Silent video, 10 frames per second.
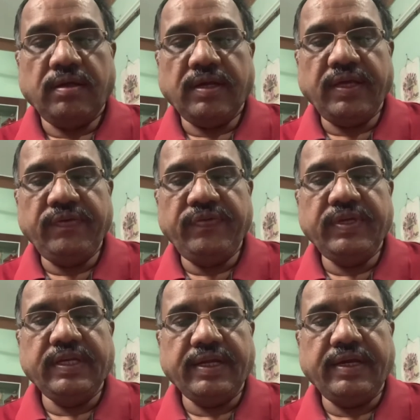லைஃப்
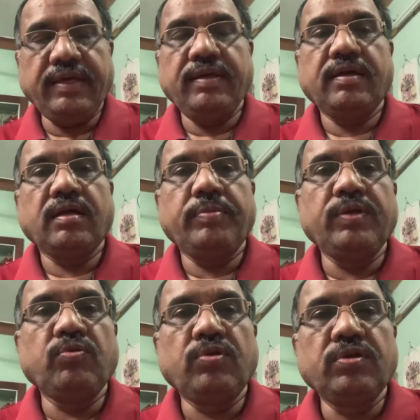இன் அ டே
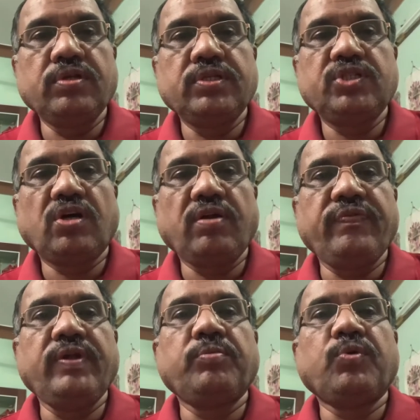அப்படின்னு ஒரு ஷார்ட்
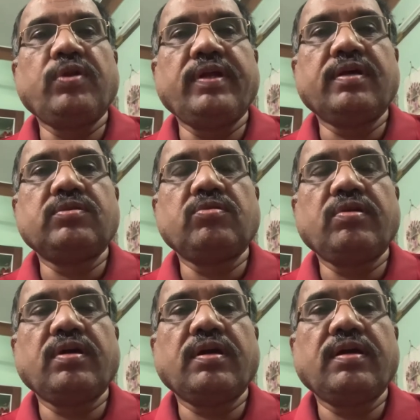ஃபில்ம் உங்களை எடுக்க
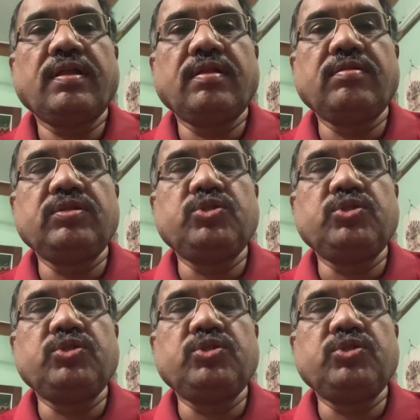சொல்லியிருக்காங்க அதாவது